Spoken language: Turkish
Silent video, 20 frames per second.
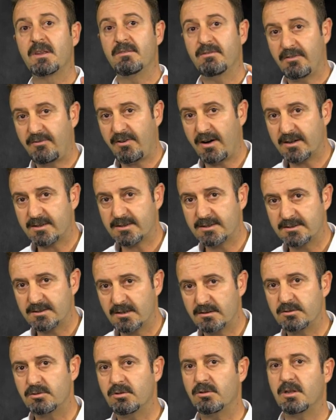ve
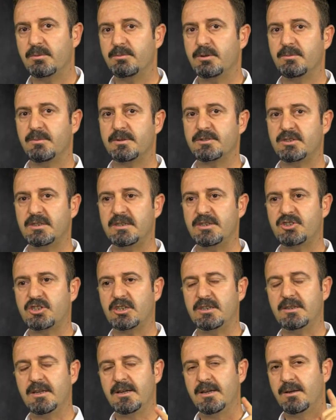farkındalığın olabilmesi
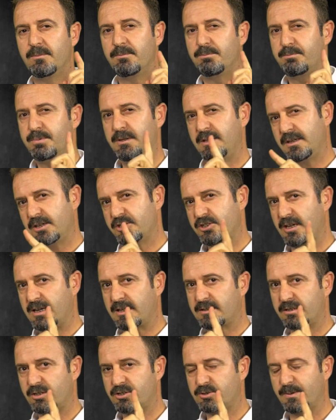için bir yaşa
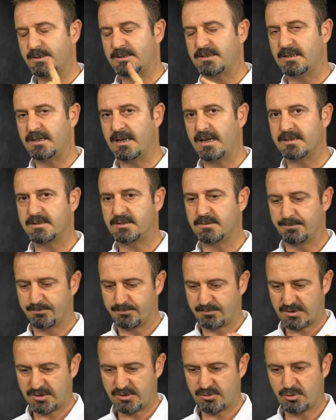yaklaşması lazım.
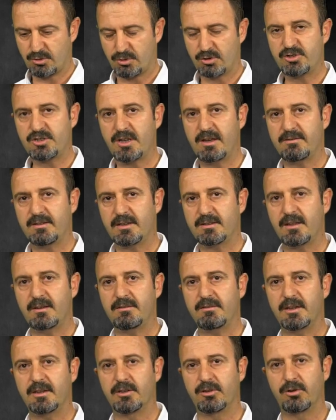Çünkü çevre
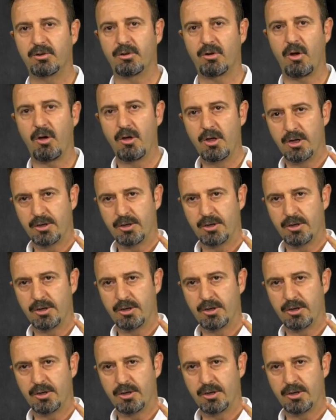devreye giriyor.